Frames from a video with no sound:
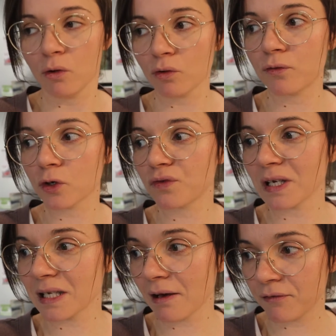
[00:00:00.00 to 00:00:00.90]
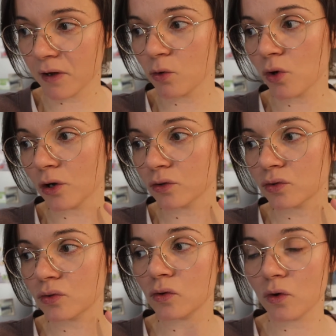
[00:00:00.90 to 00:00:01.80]
Donc il faut que je fasse la fin, le
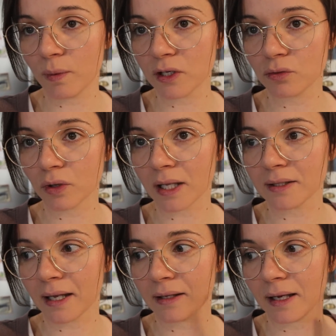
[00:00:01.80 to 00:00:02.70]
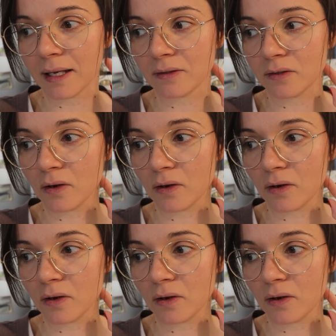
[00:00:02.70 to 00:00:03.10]
rendu, le mettre sur internet,